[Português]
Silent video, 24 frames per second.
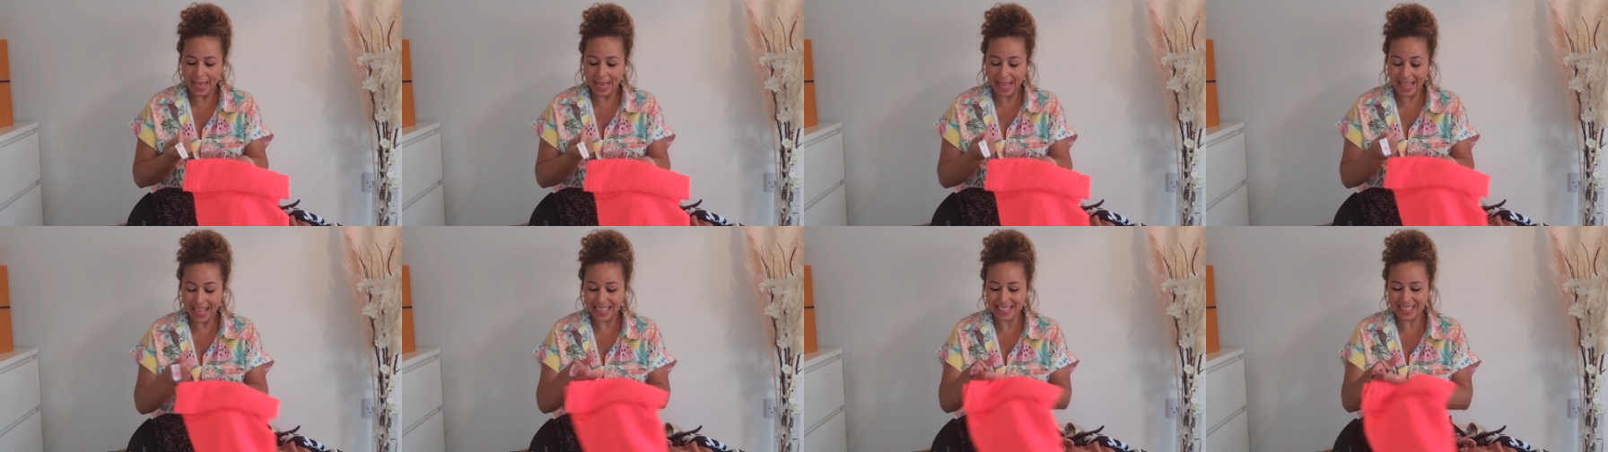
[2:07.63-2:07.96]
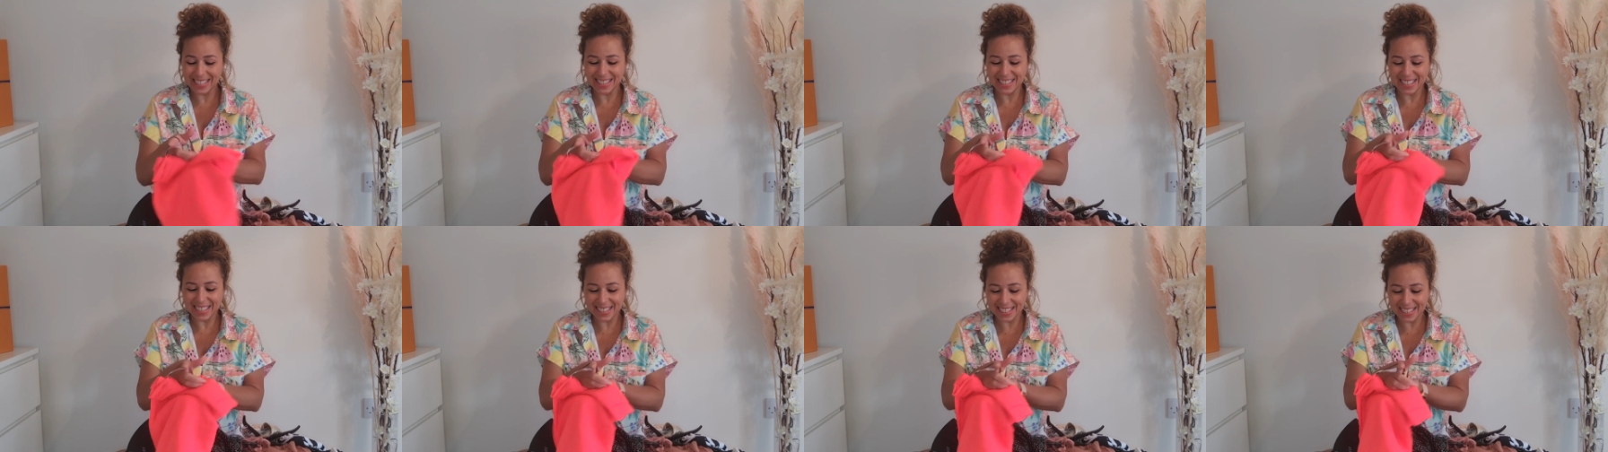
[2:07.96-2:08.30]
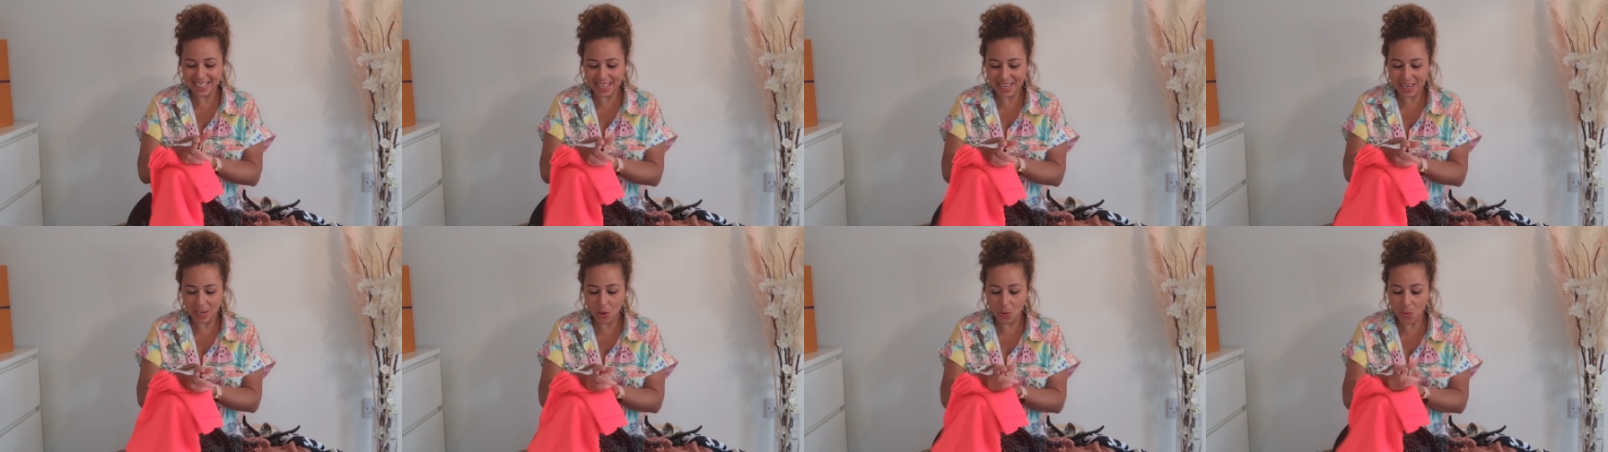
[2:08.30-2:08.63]
Essa
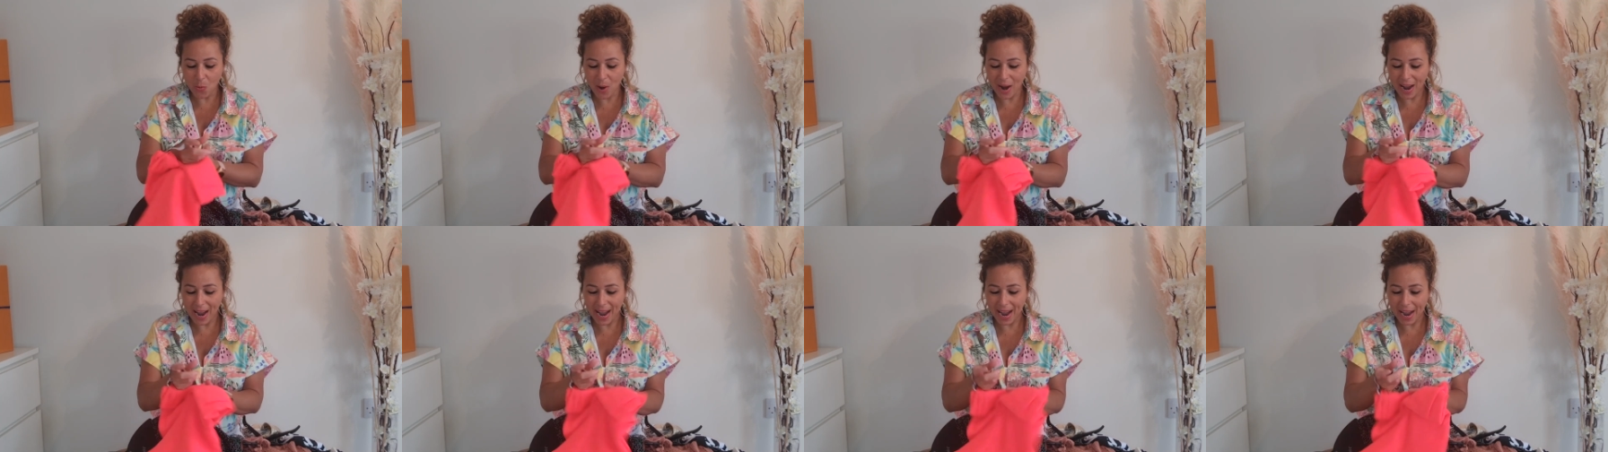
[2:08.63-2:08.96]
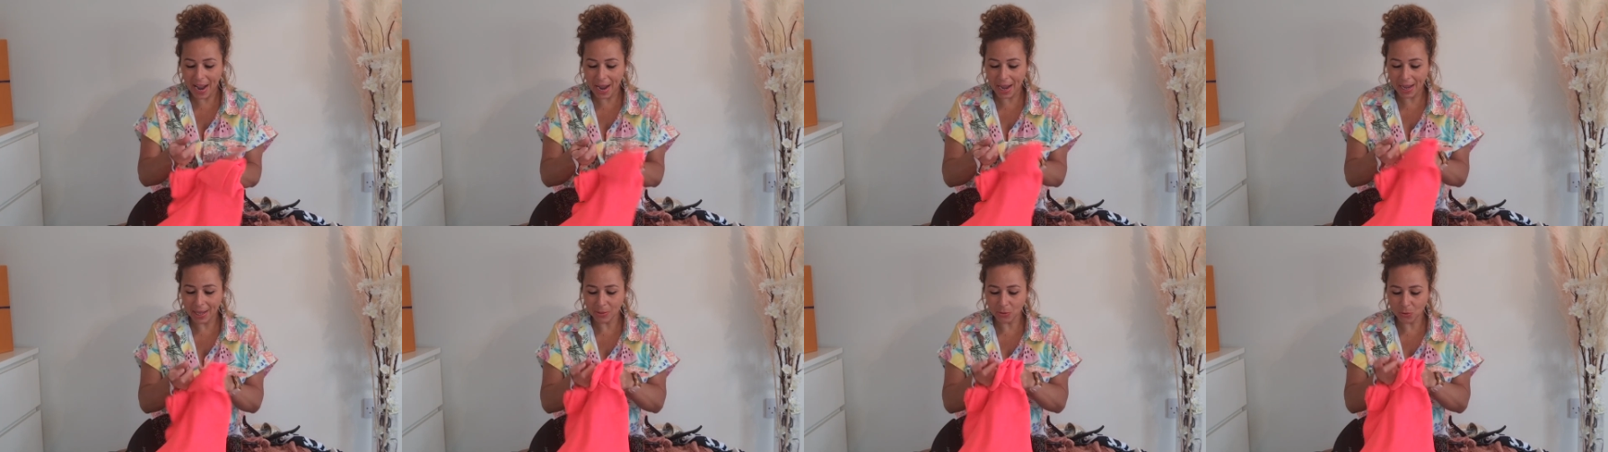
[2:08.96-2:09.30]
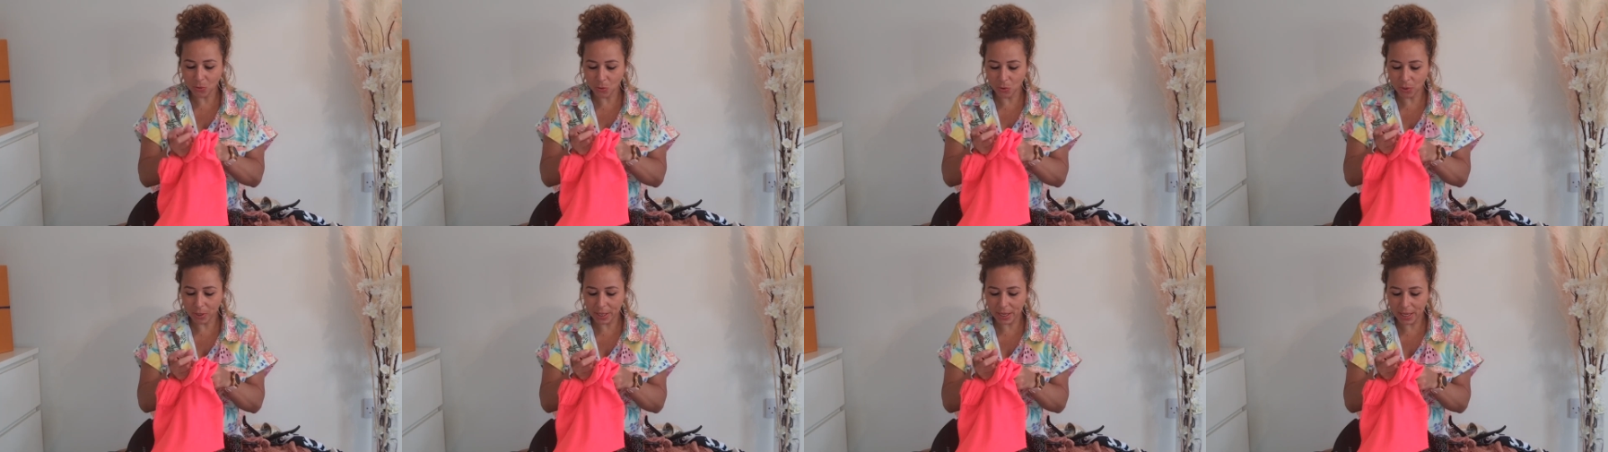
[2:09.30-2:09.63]
daqui eu
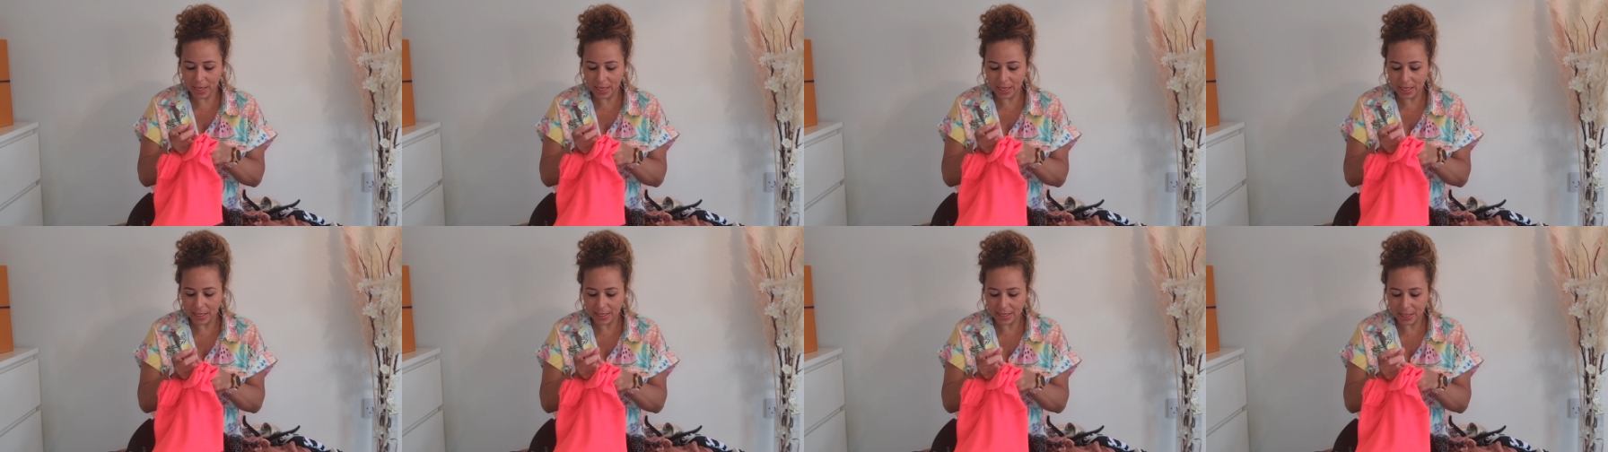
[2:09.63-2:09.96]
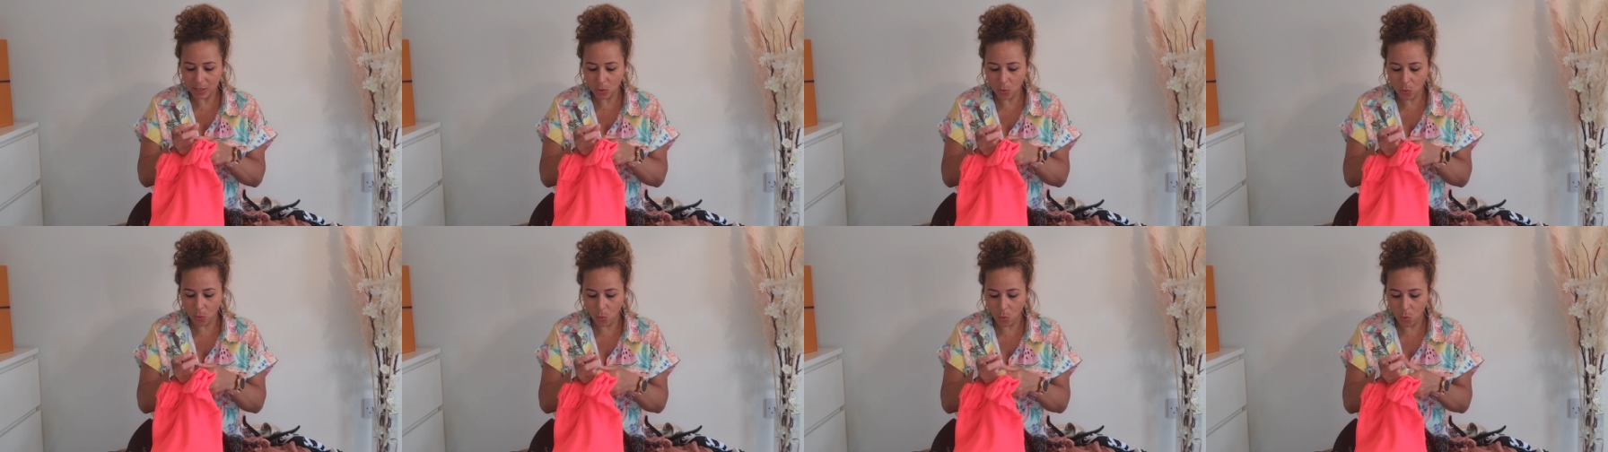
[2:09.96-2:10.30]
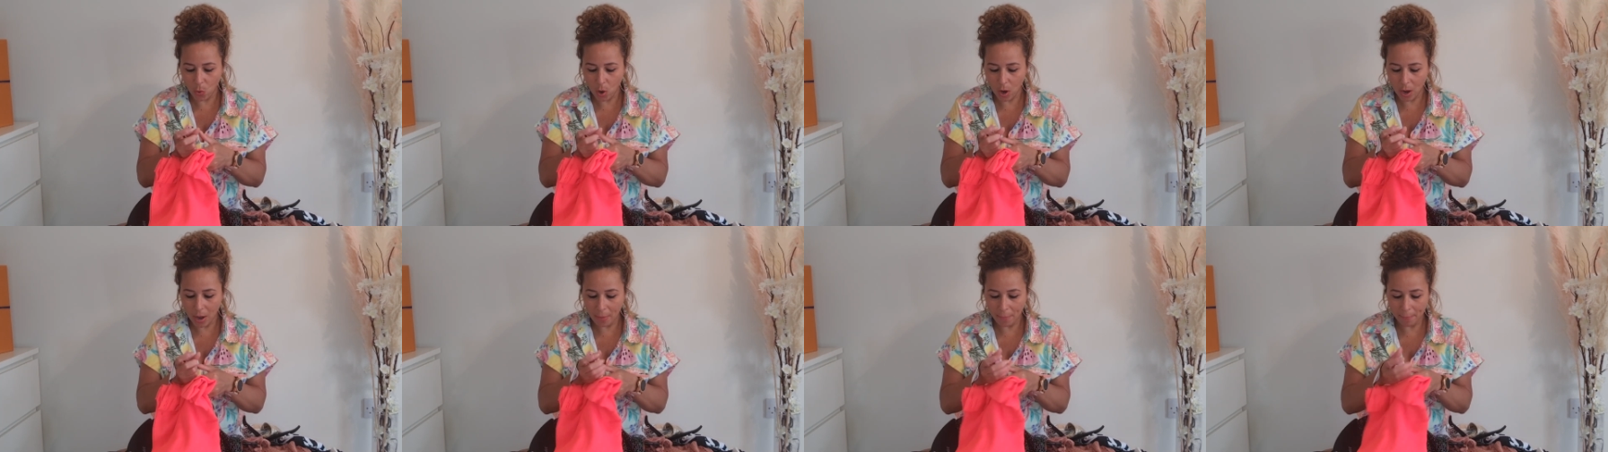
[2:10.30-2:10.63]
adorei essa
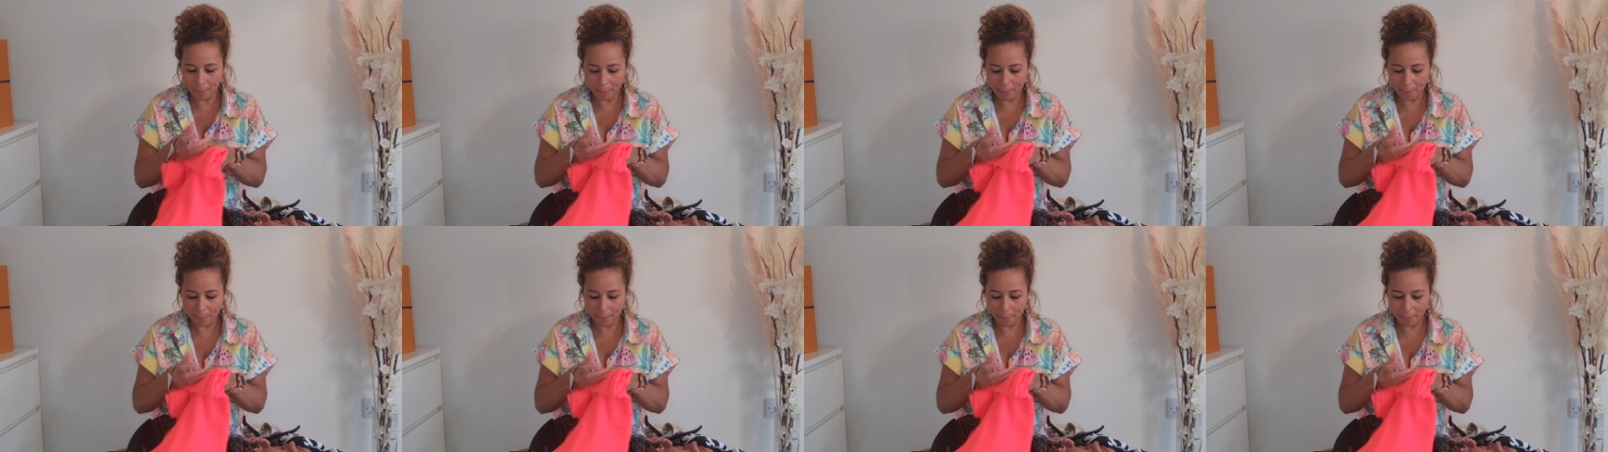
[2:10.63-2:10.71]
cor,